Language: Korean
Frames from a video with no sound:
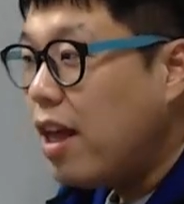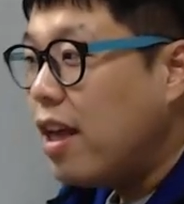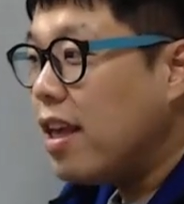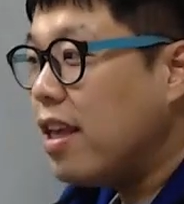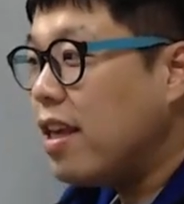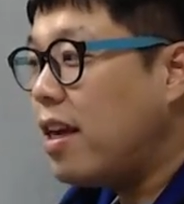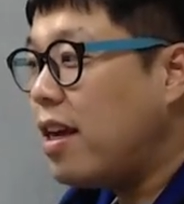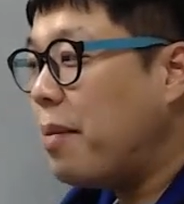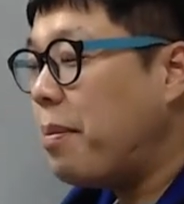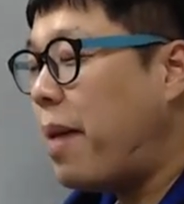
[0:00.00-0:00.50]

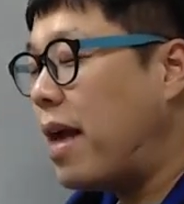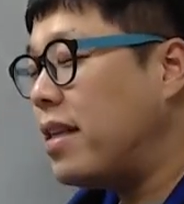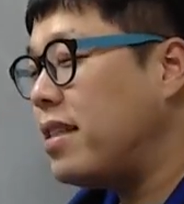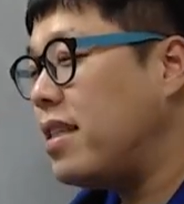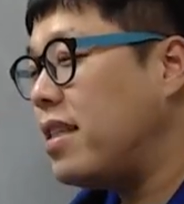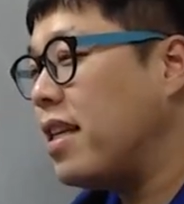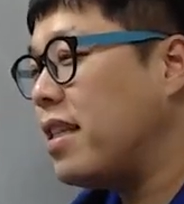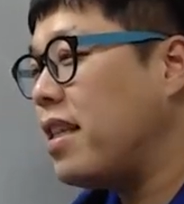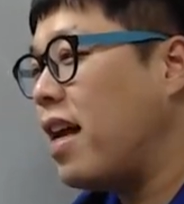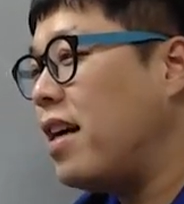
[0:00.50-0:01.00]
그러니까
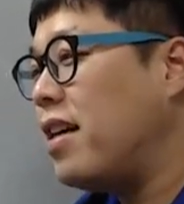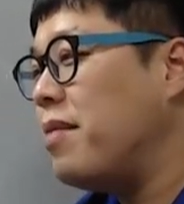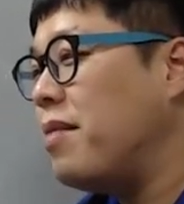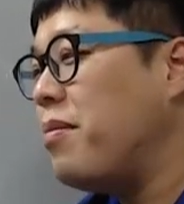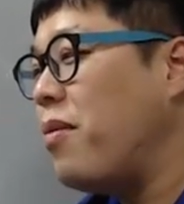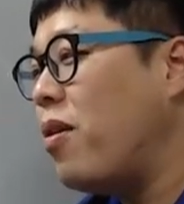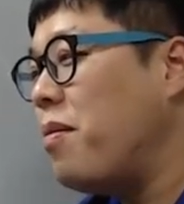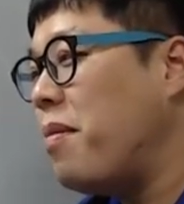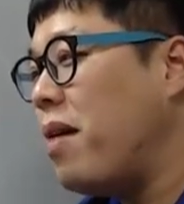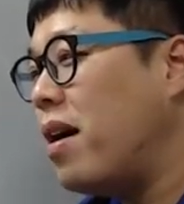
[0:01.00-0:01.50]
백제 땅을
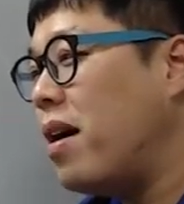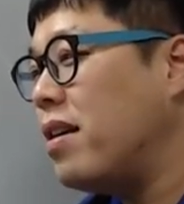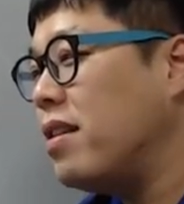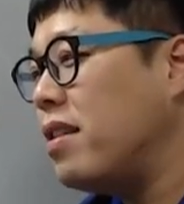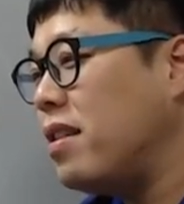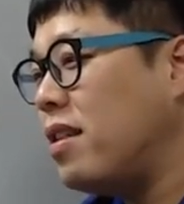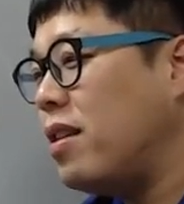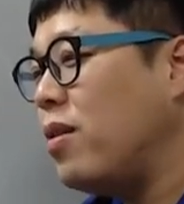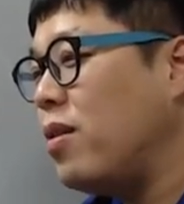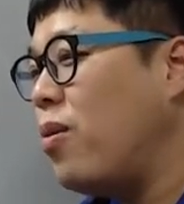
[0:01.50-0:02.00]
멸망을
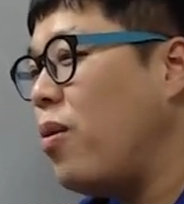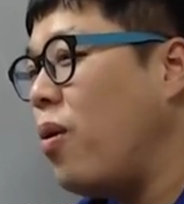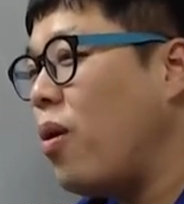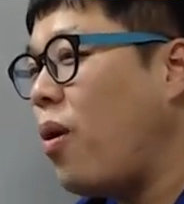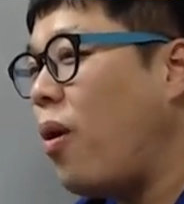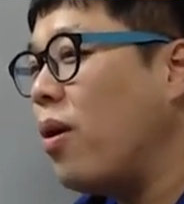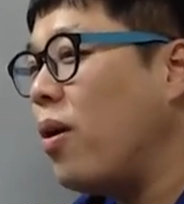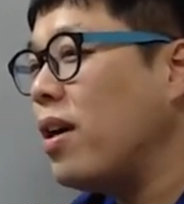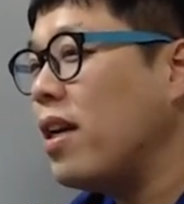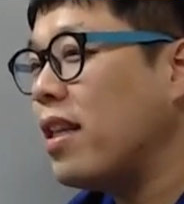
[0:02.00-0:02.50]
시키고
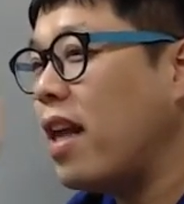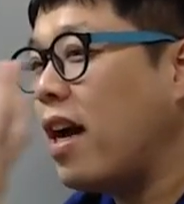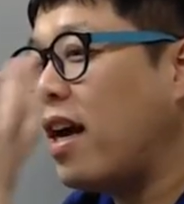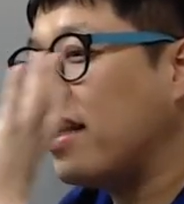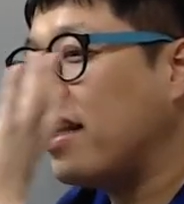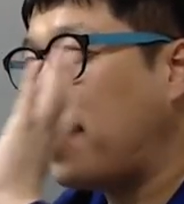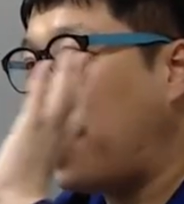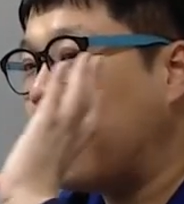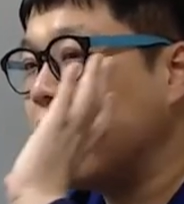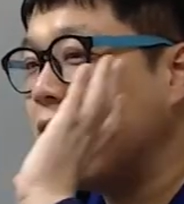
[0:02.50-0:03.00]

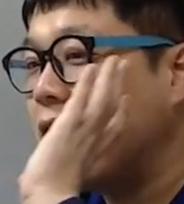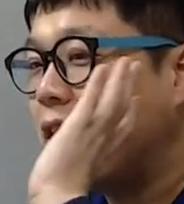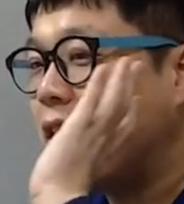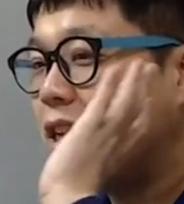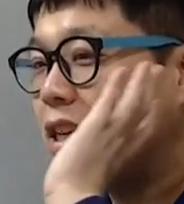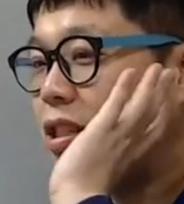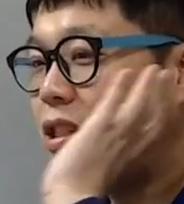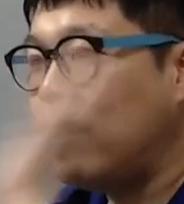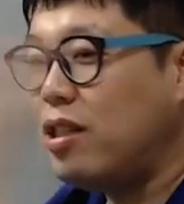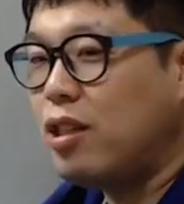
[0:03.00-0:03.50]
거기다가
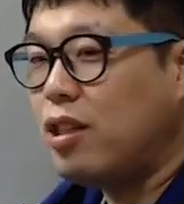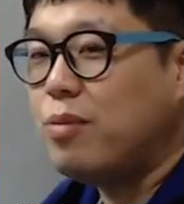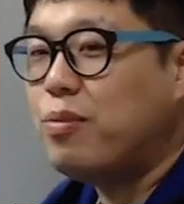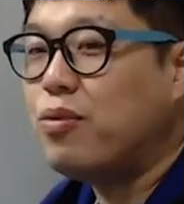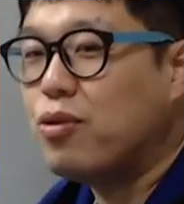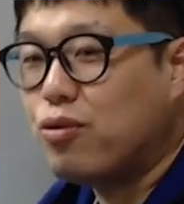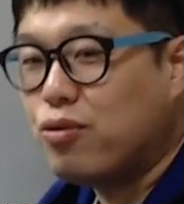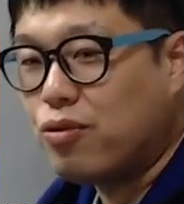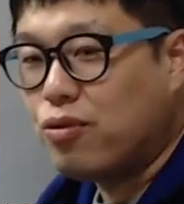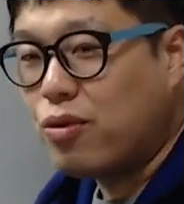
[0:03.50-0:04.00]
당나라
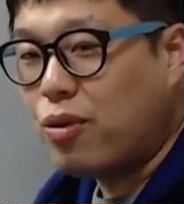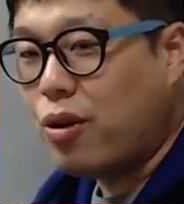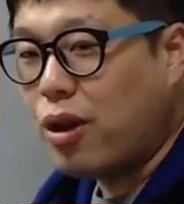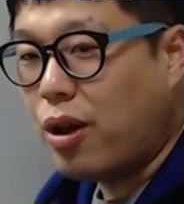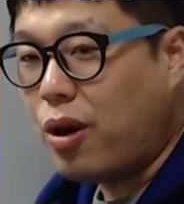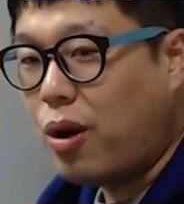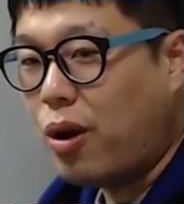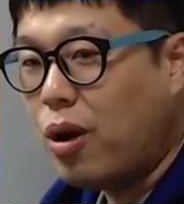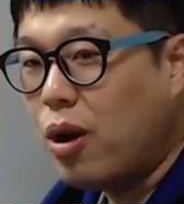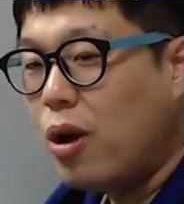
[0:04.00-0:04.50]
지휘부를 둔
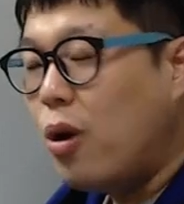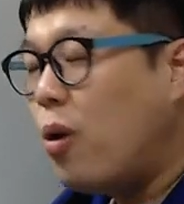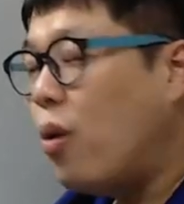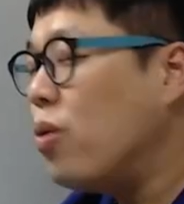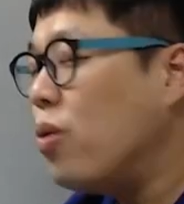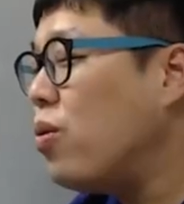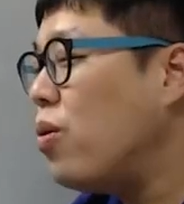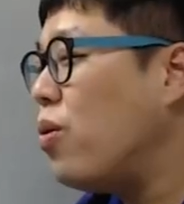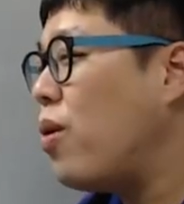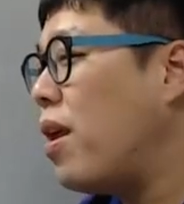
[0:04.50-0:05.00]
거예요.
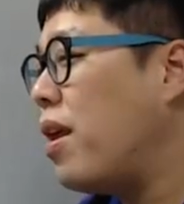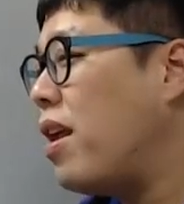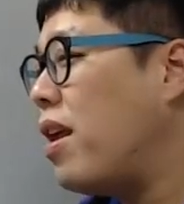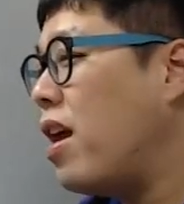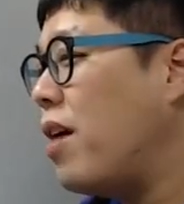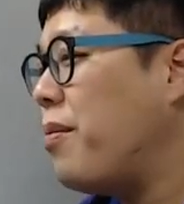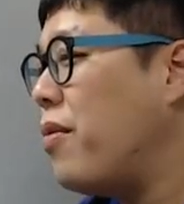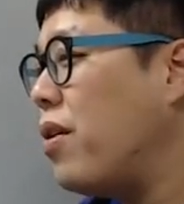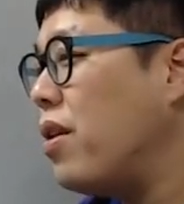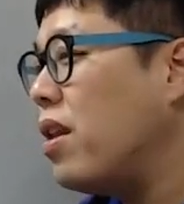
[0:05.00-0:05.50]
오늘로
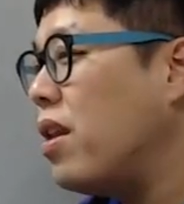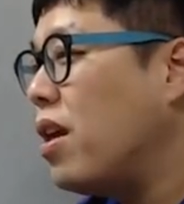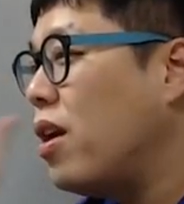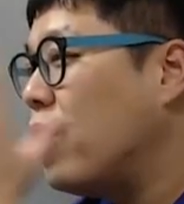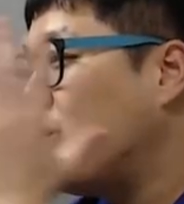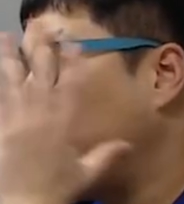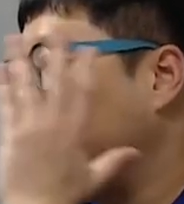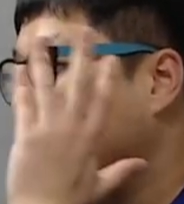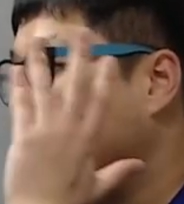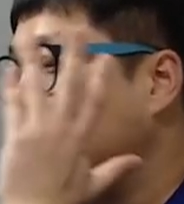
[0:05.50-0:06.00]
얘기하면
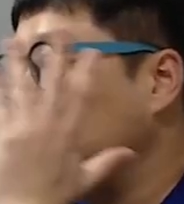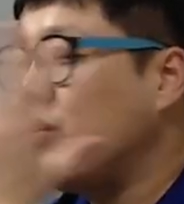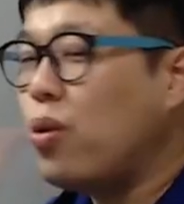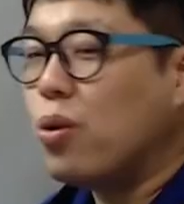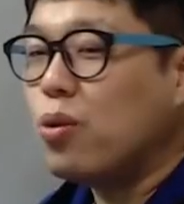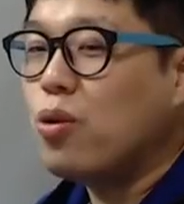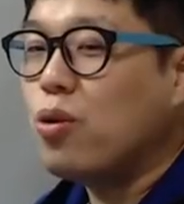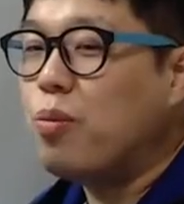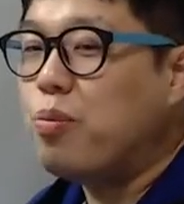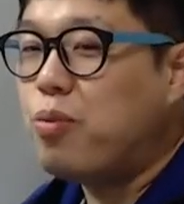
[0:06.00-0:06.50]
조선
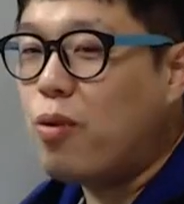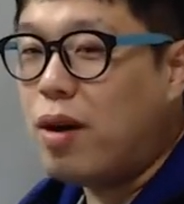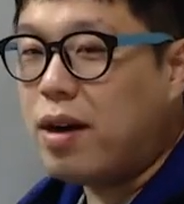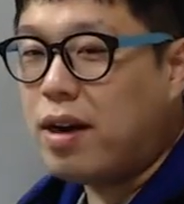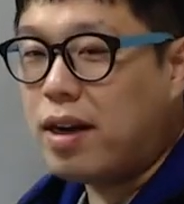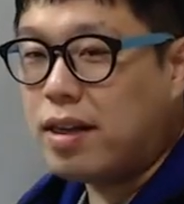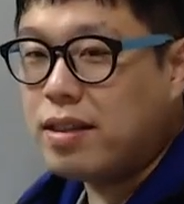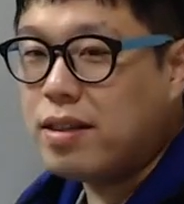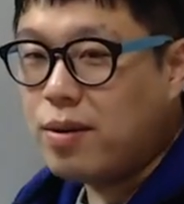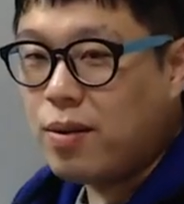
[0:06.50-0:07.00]
총독부와
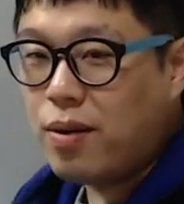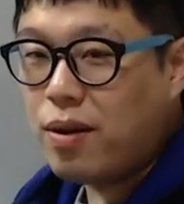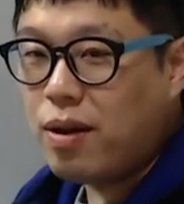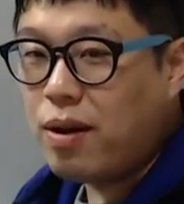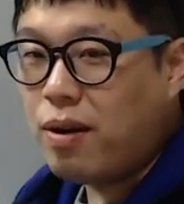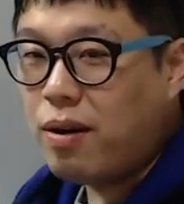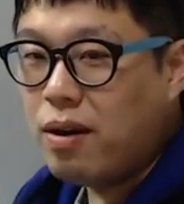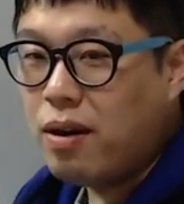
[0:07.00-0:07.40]
같은 거예요.